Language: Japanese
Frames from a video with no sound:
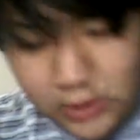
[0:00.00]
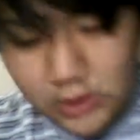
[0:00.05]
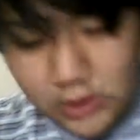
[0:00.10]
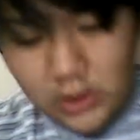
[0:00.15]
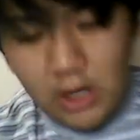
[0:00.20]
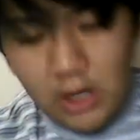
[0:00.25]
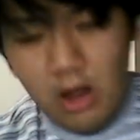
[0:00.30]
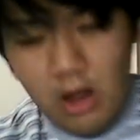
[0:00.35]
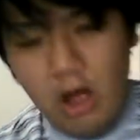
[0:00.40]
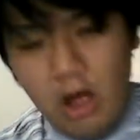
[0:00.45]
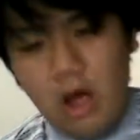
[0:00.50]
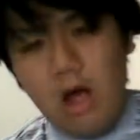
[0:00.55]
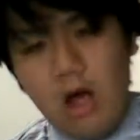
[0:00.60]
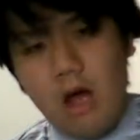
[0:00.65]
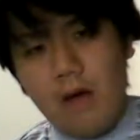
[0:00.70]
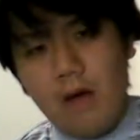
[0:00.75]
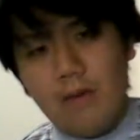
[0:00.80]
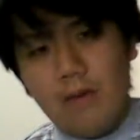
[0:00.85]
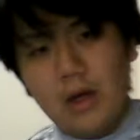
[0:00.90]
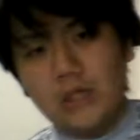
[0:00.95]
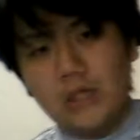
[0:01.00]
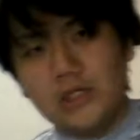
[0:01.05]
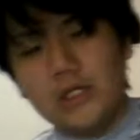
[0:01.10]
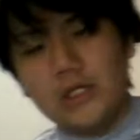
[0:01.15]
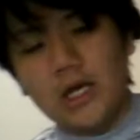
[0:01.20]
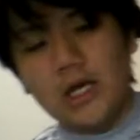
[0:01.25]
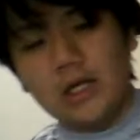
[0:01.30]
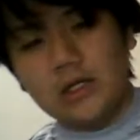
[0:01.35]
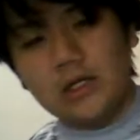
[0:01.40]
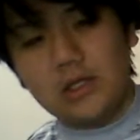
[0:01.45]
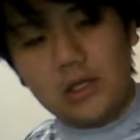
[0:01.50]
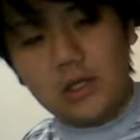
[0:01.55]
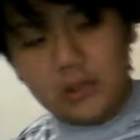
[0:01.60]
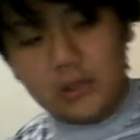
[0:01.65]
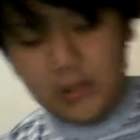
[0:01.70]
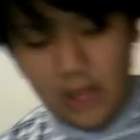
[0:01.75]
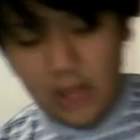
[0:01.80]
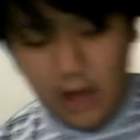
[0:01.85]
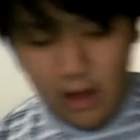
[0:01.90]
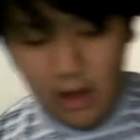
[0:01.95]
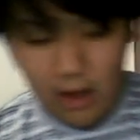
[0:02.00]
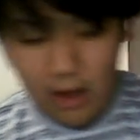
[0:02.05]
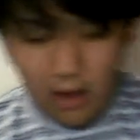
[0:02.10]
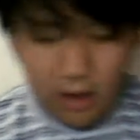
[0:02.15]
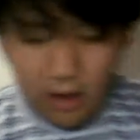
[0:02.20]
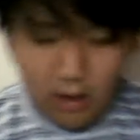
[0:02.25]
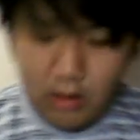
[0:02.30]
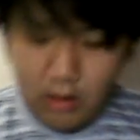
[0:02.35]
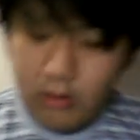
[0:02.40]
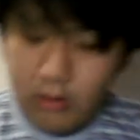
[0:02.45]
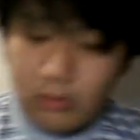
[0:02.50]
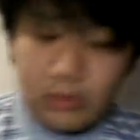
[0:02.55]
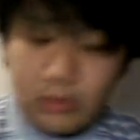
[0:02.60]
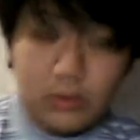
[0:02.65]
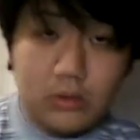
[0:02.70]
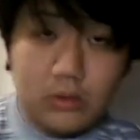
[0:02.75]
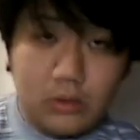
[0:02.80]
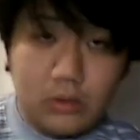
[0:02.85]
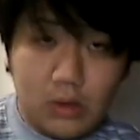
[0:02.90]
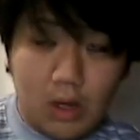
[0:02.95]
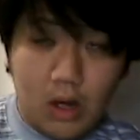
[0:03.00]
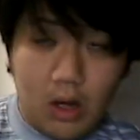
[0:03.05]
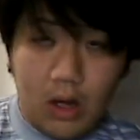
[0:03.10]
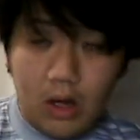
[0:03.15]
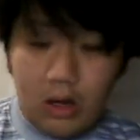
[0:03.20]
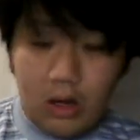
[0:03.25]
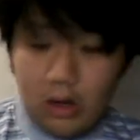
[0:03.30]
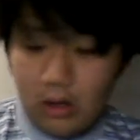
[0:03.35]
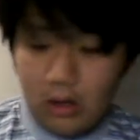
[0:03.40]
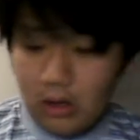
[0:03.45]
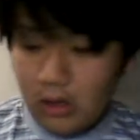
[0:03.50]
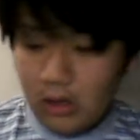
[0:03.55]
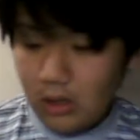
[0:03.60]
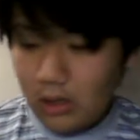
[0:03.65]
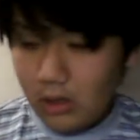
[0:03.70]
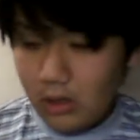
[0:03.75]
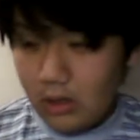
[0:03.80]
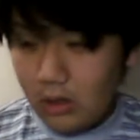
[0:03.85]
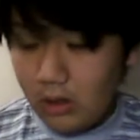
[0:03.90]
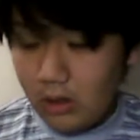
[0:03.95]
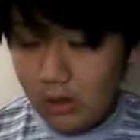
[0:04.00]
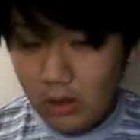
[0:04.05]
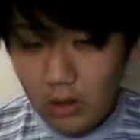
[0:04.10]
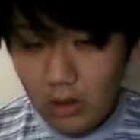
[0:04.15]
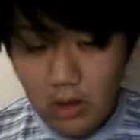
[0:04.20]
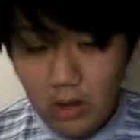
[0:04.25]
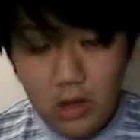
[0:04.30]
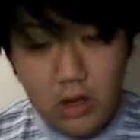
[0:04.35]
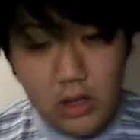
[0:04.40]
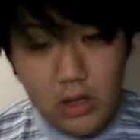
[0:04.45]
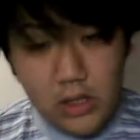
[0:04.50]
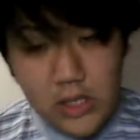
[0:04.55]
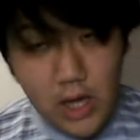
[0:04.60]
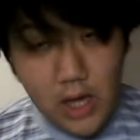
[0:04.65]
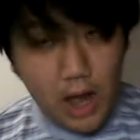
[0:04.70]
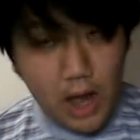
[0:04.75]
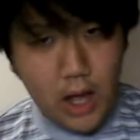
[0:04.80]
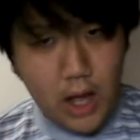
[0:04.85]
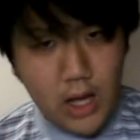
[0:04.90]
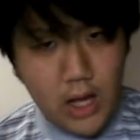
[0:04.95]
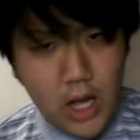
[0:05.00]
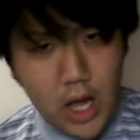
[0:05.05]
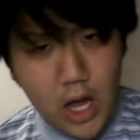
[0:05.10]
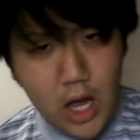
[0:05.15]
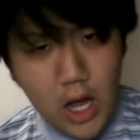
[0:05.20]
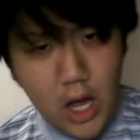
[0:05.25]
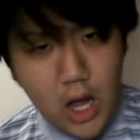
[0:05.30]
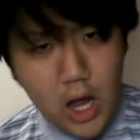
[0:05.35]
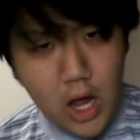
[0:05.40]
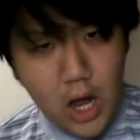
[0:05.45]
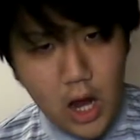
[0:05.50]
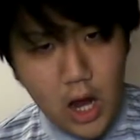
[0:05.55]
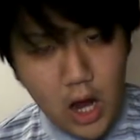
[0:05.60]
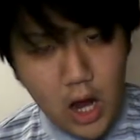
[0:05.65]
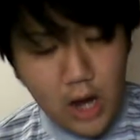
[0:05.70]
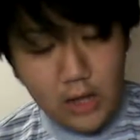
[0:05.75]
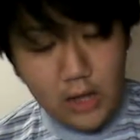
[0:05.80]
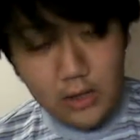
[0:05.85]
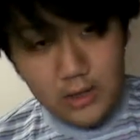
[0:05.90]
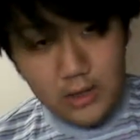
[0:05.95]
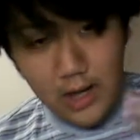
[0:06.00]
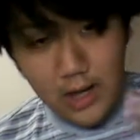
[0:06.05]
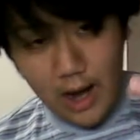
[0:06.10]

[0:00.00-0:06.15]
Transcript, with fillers: ジで。マジやったぜ。ほんと。いや。い